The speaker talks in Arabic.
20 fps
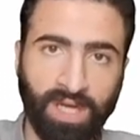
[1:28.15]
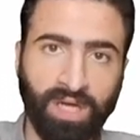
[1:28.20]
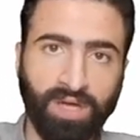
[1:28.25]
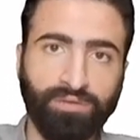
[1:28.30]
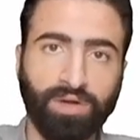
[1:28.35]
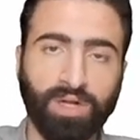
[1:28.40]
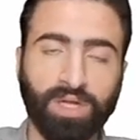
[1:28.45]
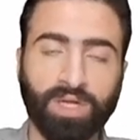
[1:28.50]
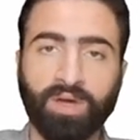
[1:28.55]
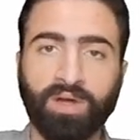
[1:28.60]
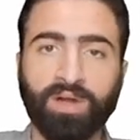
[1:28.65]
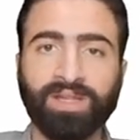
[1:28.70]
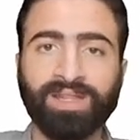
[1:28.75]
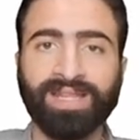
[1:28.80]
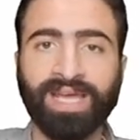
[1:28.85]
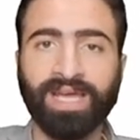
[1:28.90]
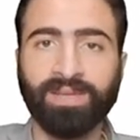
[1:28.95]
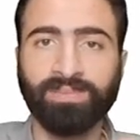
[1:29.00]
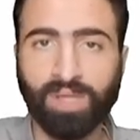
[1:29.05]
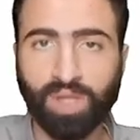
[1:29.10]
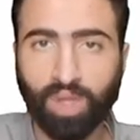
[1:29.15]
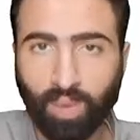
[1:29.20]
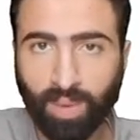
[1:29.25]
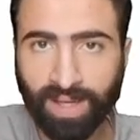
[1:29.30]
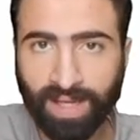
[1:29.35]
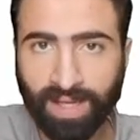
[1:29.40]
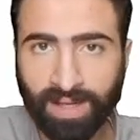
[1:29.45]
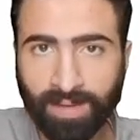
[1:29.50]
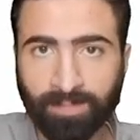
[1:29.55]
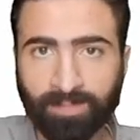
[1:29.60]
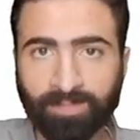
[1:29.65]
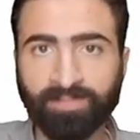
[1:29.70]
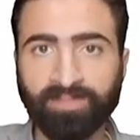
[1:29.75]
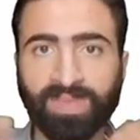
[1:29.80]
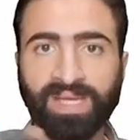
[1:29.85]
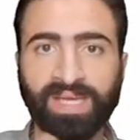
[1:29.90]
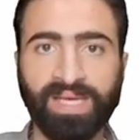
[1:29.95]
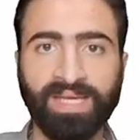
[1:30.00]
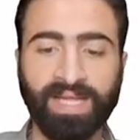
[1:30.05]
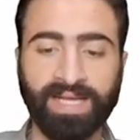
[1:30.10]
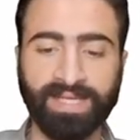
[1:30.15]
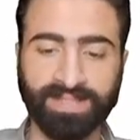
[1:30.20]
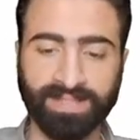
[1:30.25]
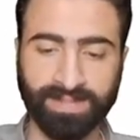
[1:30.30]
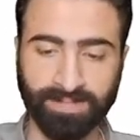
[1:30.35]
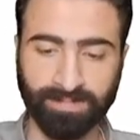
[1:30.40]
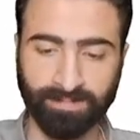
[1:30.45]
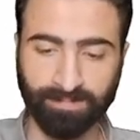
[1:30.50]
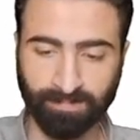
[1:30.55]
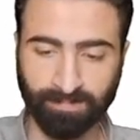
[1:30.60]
فالكرنت هيبدا ان هو ايه يتقاس